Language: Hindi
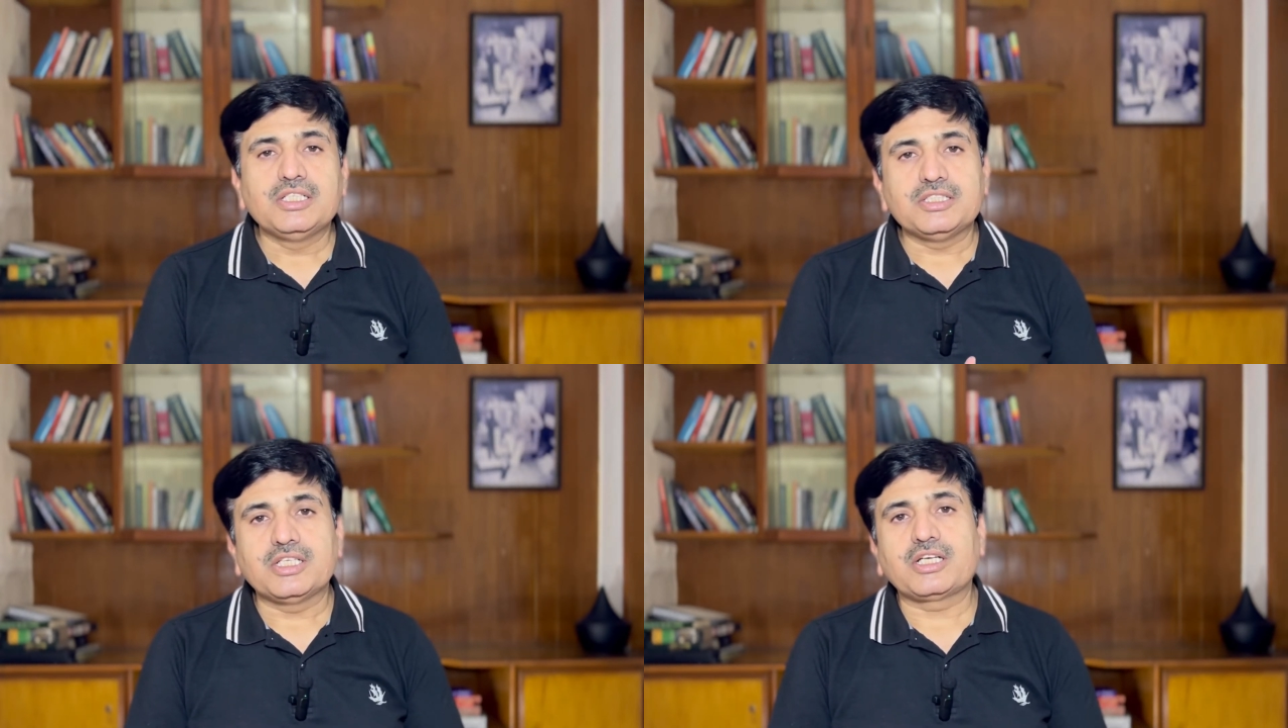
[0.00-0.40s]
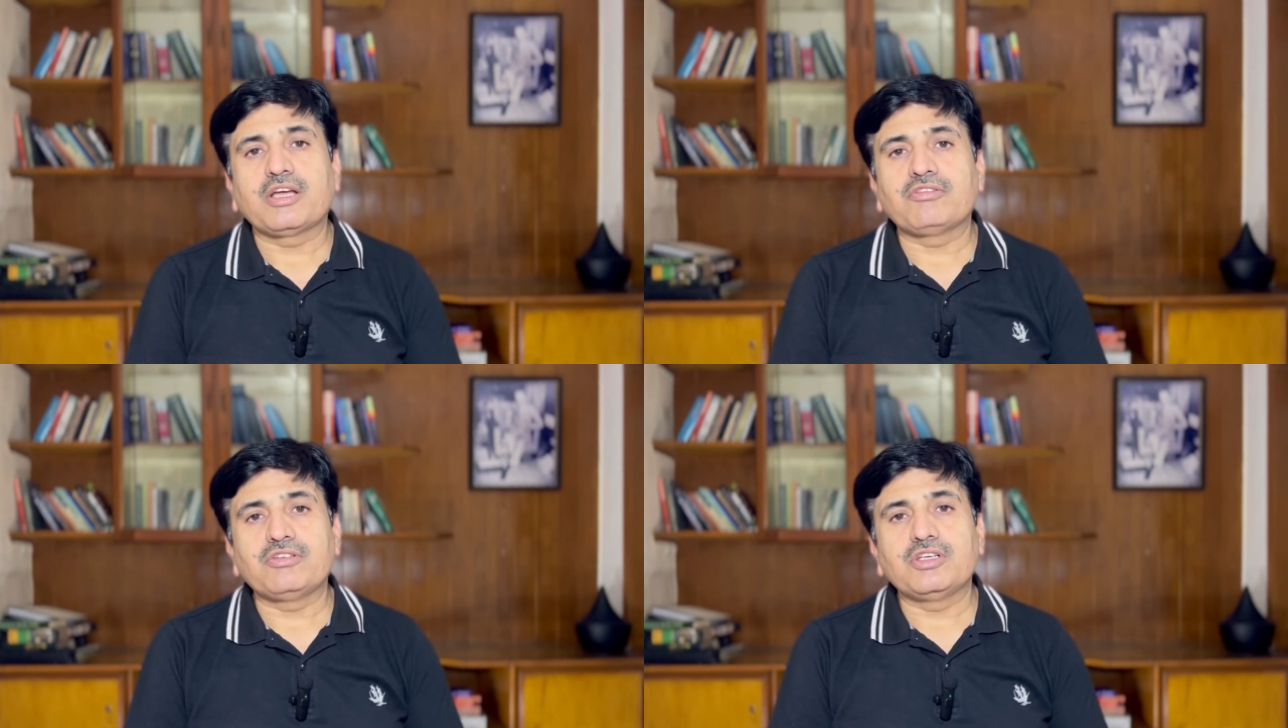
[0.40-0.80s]
ये
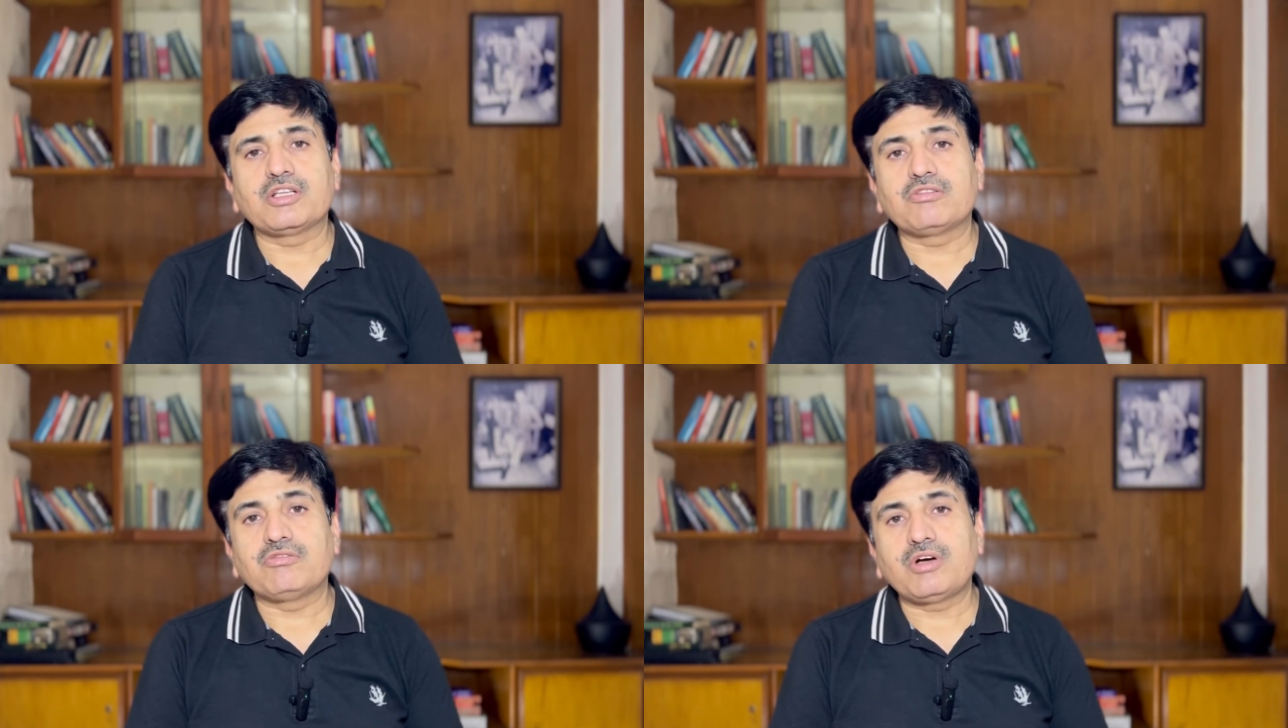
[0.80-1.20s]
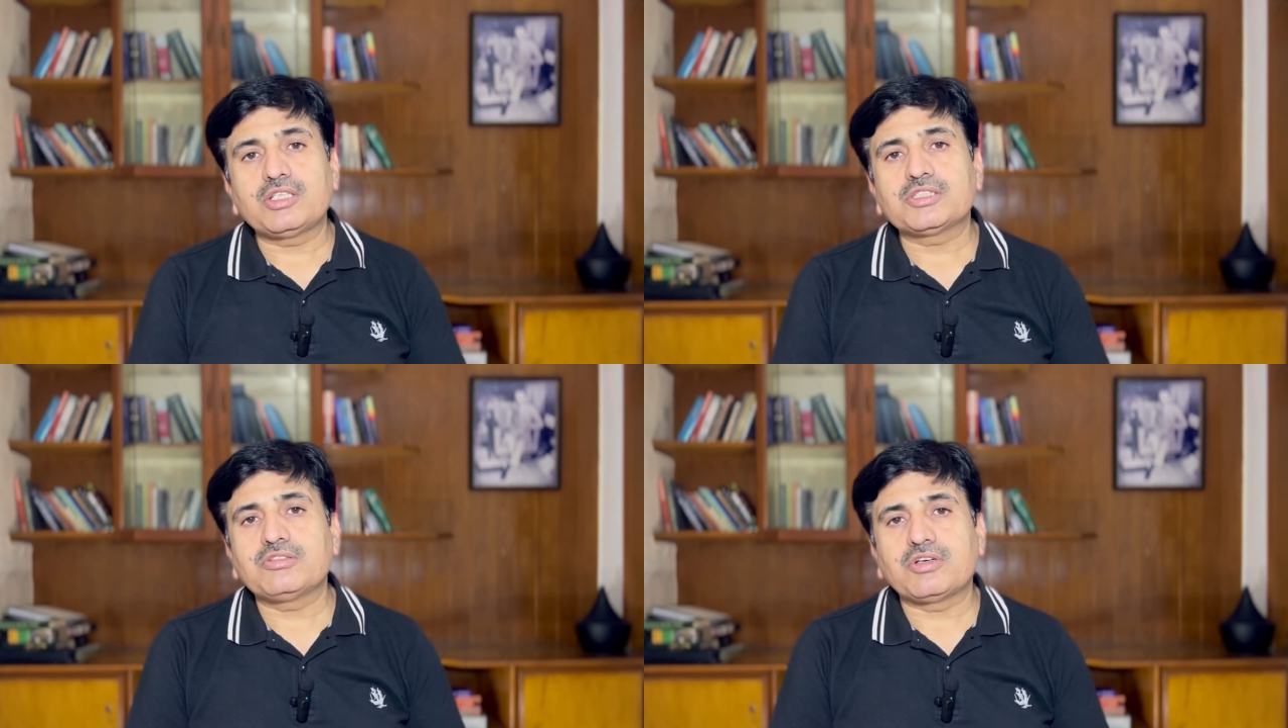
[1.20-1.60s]
कैफियत
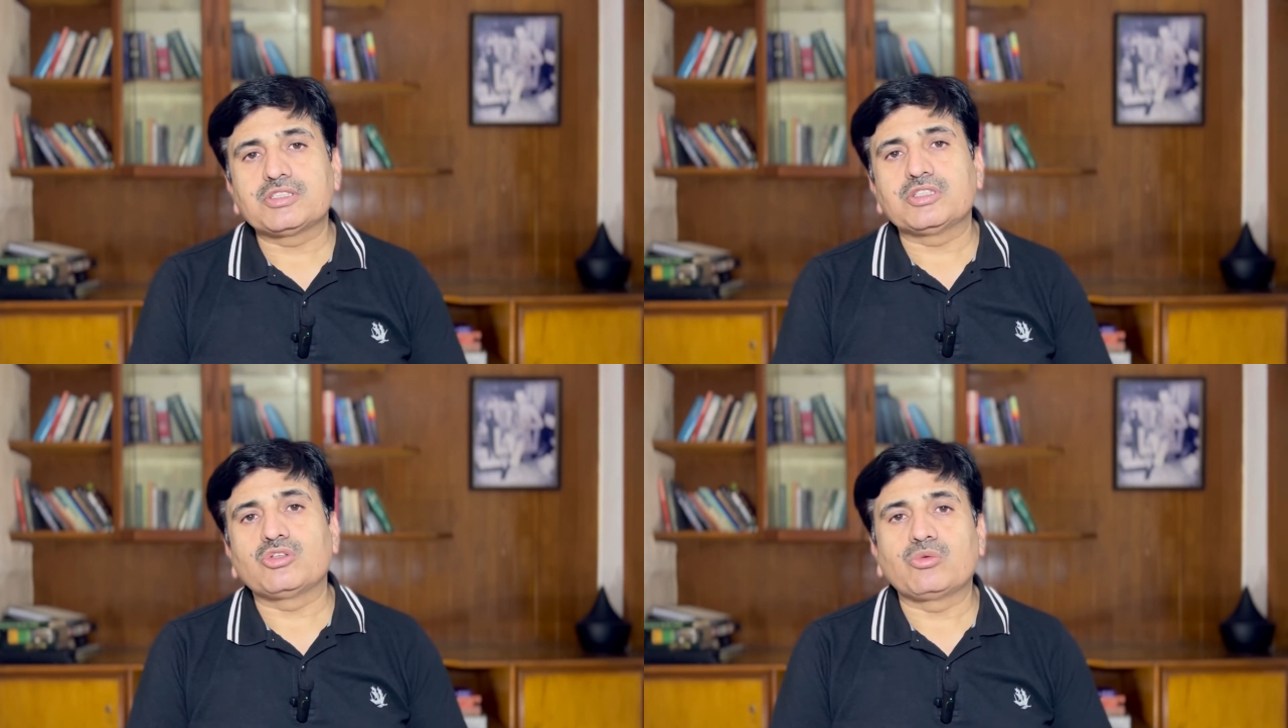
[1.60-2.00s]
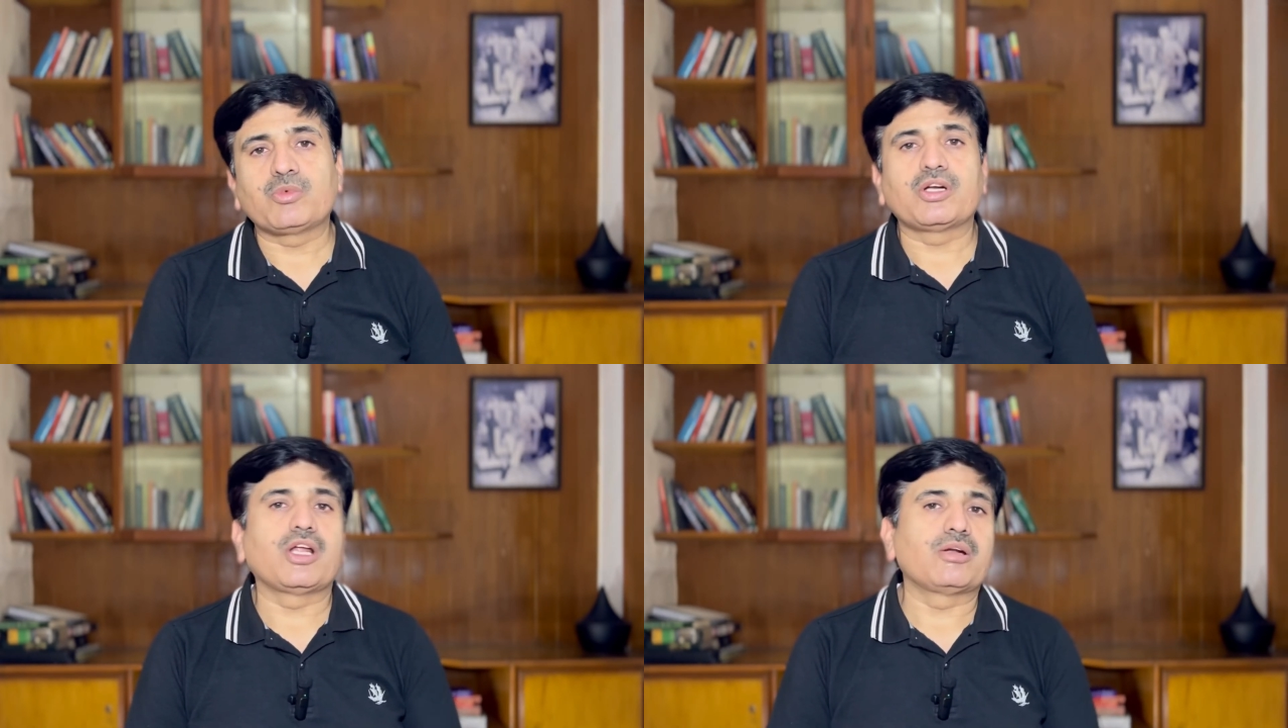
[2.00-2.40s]
वाज वाज तौर
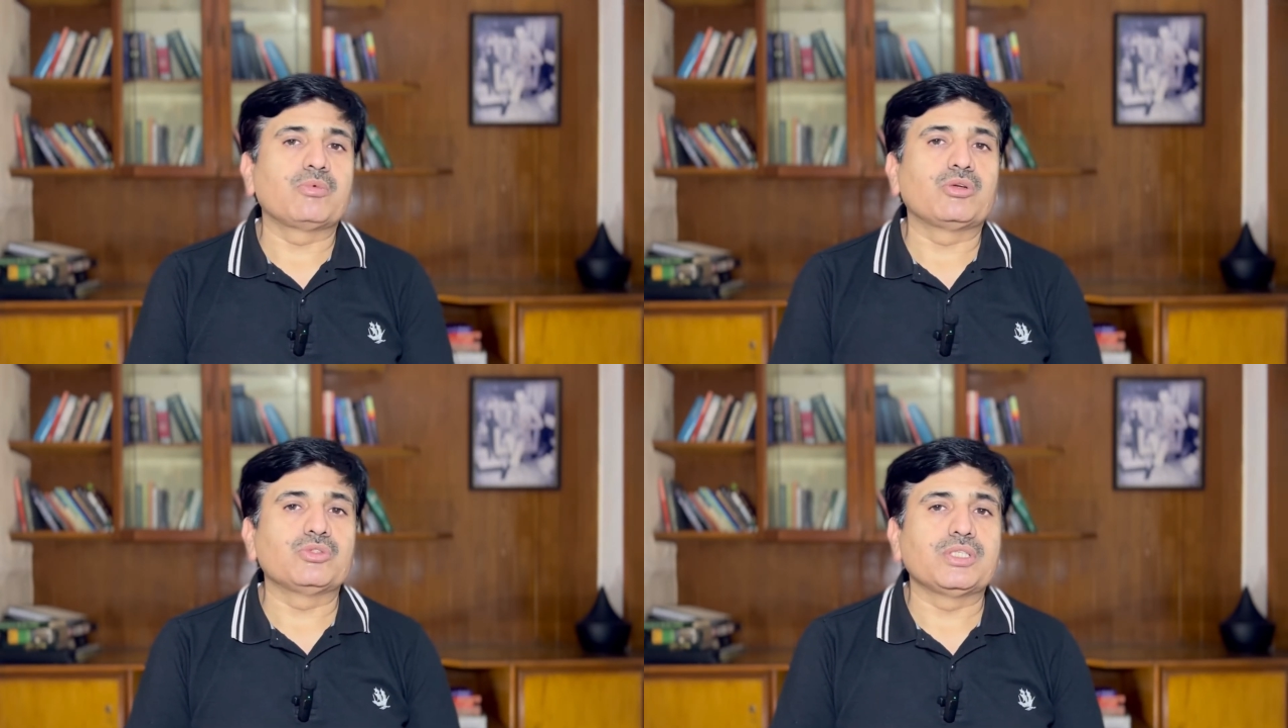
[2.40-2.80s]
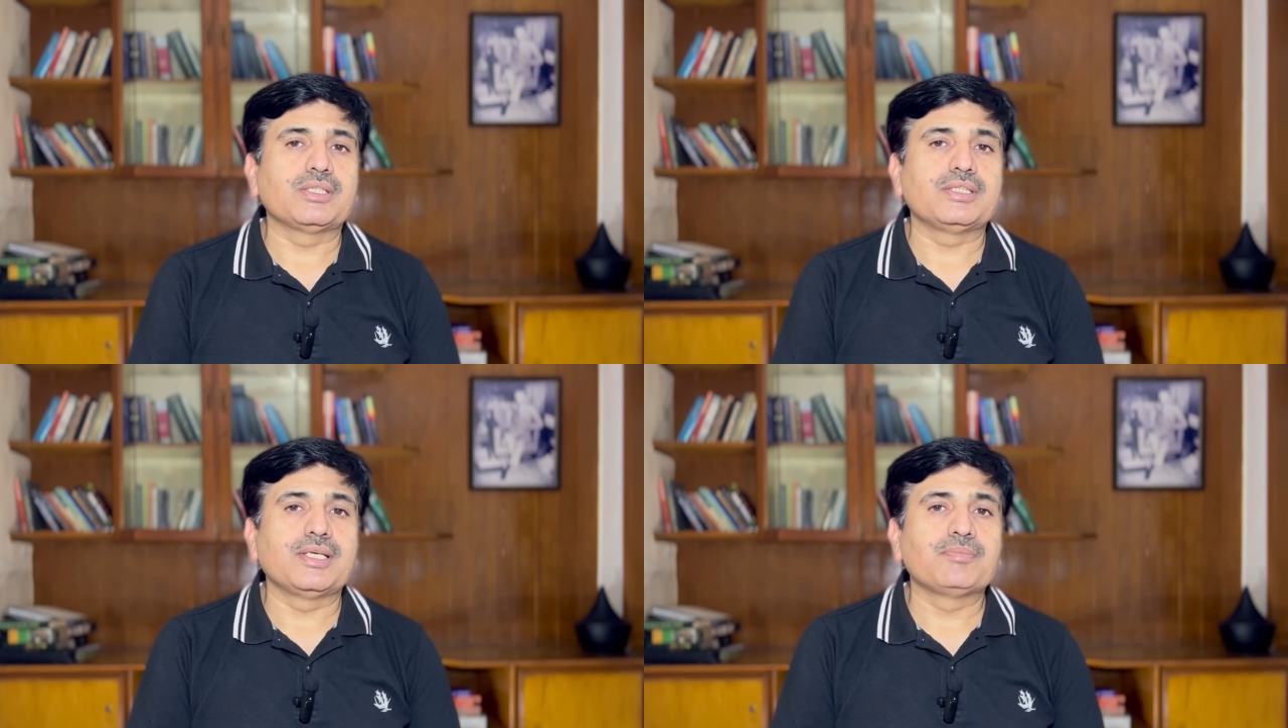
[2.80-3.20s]
पर नॉर्मल हो
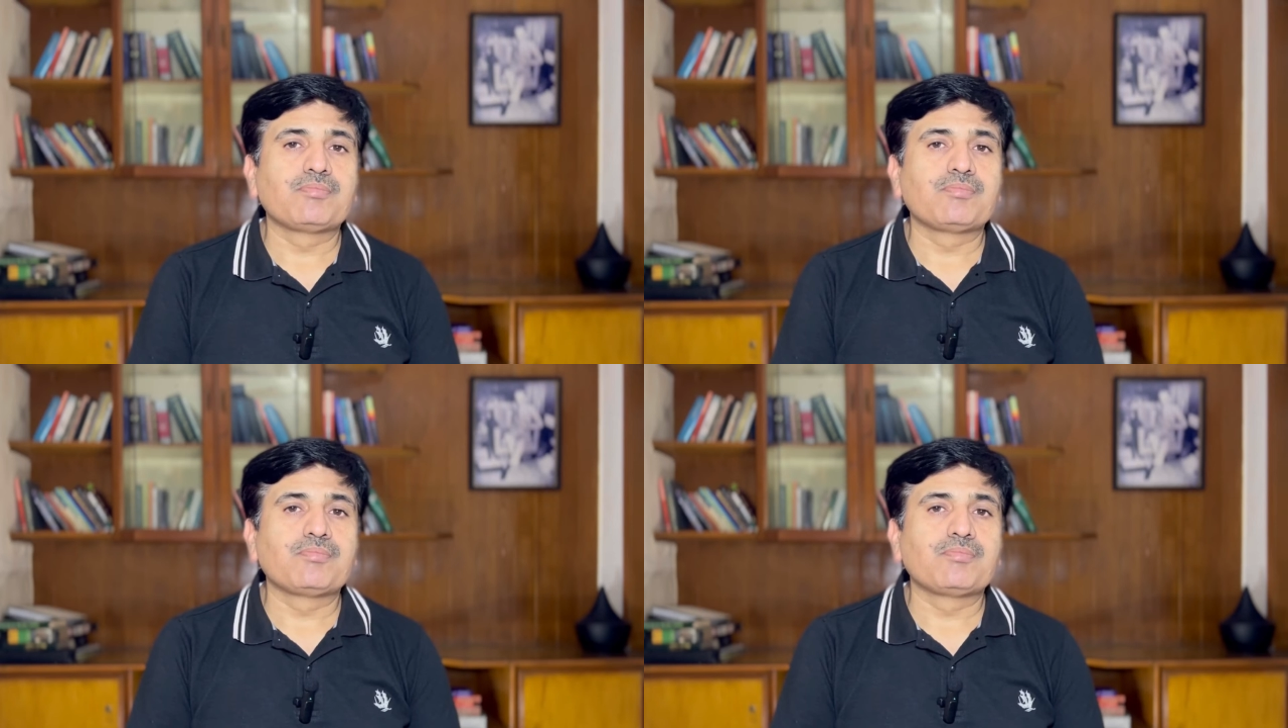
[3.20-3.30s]
जाती है